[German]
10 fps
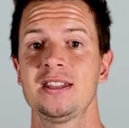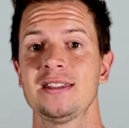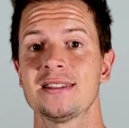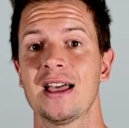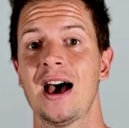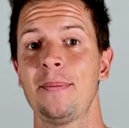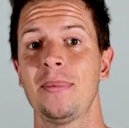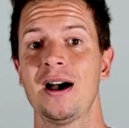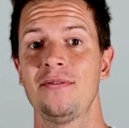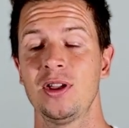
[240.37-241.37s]
ist,
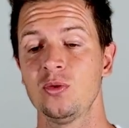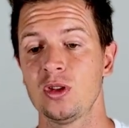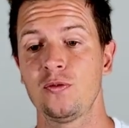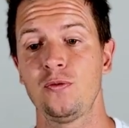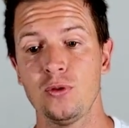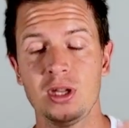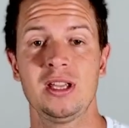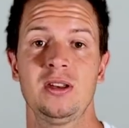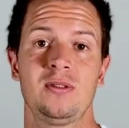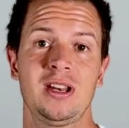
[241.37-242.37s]
hab, wenn du dich für die
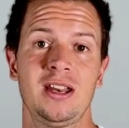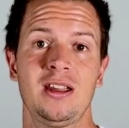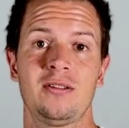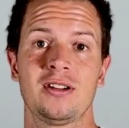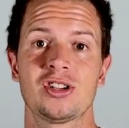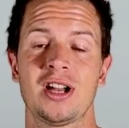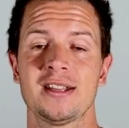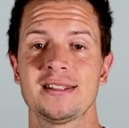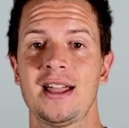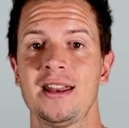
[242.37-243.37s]
ketogene Ernährung
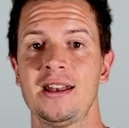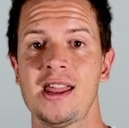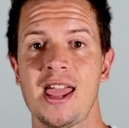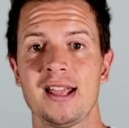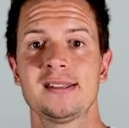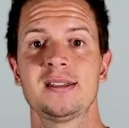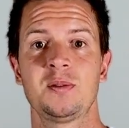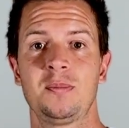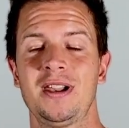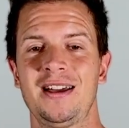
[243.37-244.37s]
entscheidest, einen
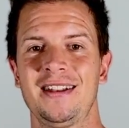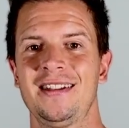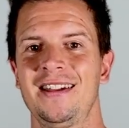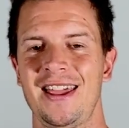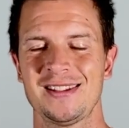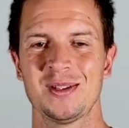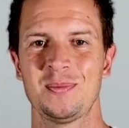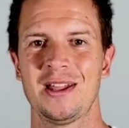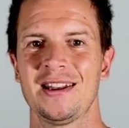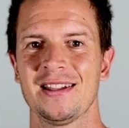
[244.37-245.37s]
Exit-Plan.
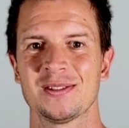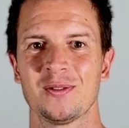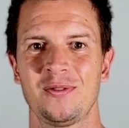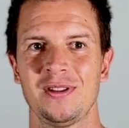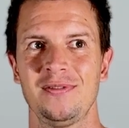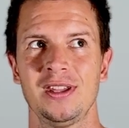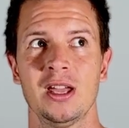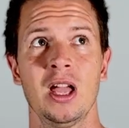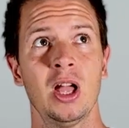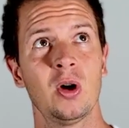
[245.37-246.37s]
Exit-Plan heißt so viel wie,
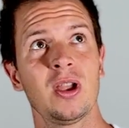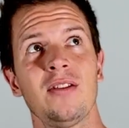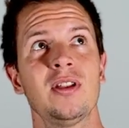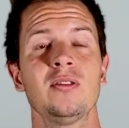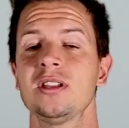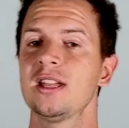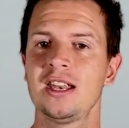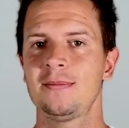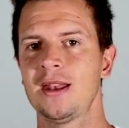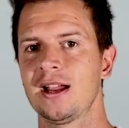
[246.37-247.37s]
okay, wenn du nicht dein
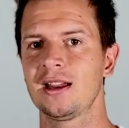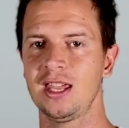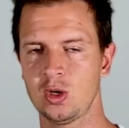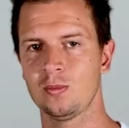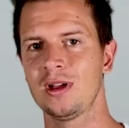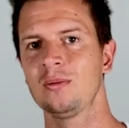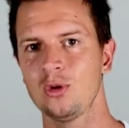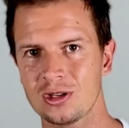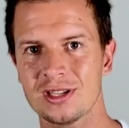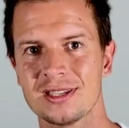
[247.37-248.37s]
Leben lang Keto machen
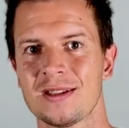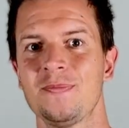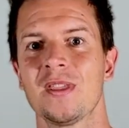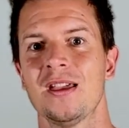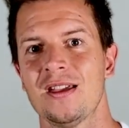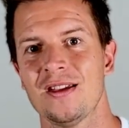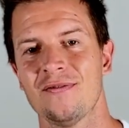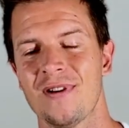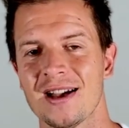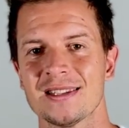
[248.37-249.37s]
möchtest,
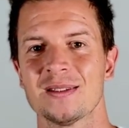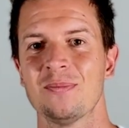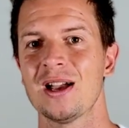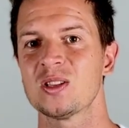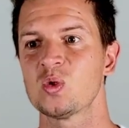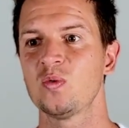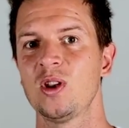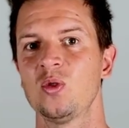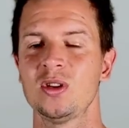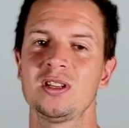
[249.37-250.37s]
was machst du,
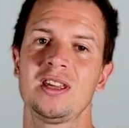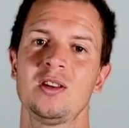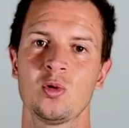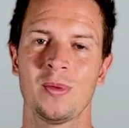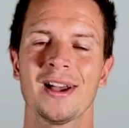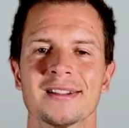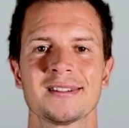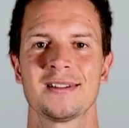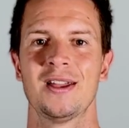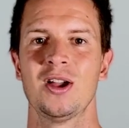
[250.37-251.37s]
wenn du nicht Keto
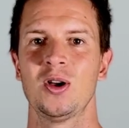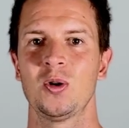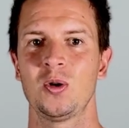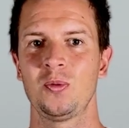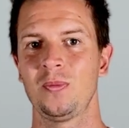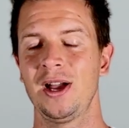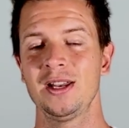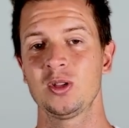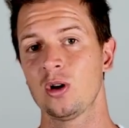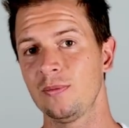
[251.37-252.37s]
machst? Und
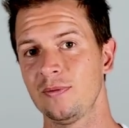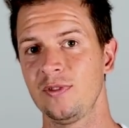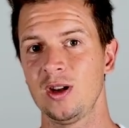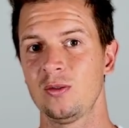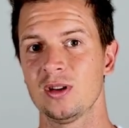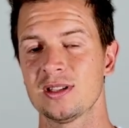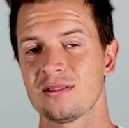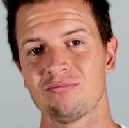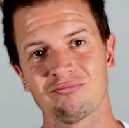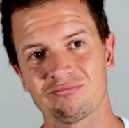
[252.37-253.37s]
meine Top-Empfehlung ist,